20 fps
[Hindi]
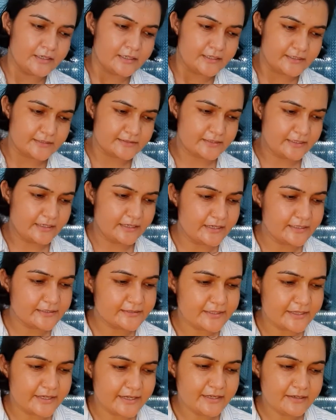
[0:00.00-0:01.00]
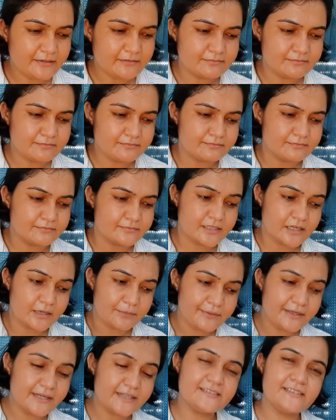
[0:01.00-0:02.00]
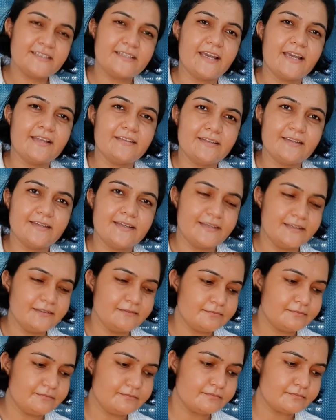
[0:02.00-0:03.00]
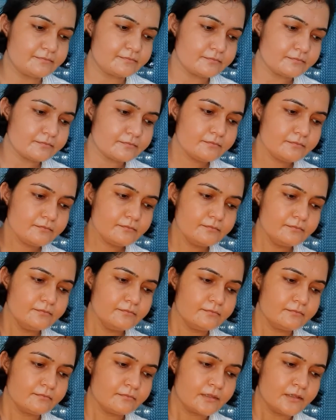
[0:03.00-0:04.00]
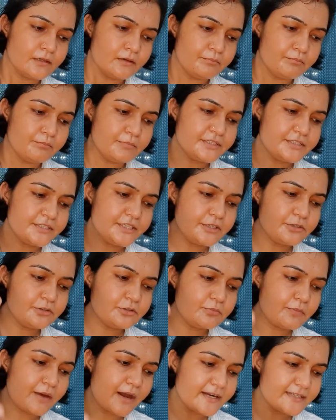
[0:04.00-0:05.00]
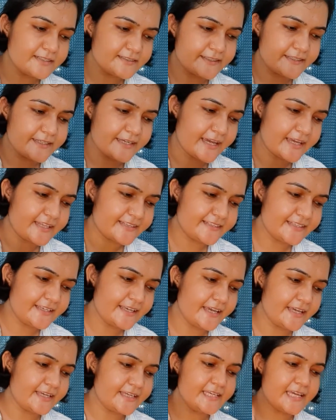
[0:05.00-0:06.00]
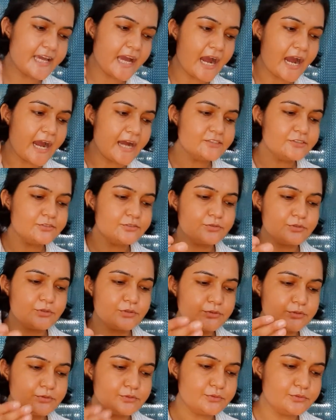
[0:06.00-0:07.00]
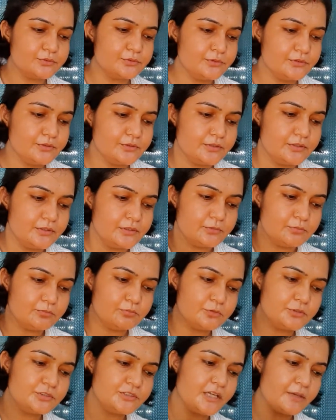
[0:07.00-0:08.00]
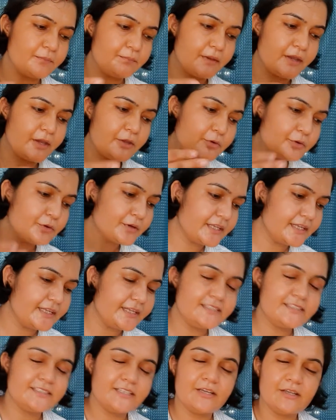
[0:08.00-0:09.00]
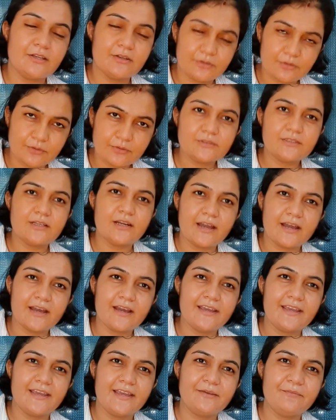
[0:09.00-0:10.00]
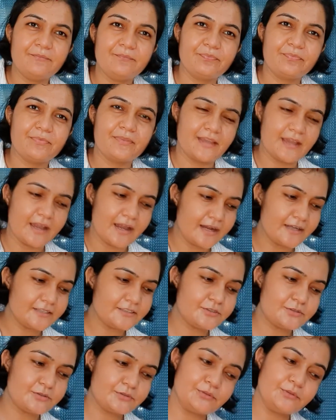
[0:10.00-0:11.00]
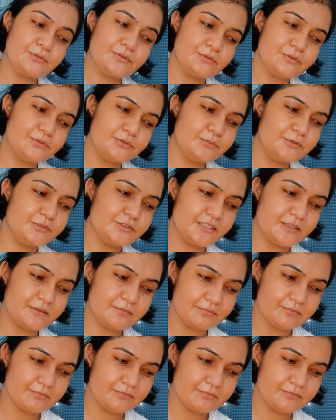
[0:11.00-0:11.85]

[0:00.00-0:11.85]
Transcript: इसका अर्थ है कबीर जी कहते हैं मिट्टी कुमार से कहती है कि आज तो तू मुझे पैरों के नीचे रोंद रहा है आज तो तू मुझे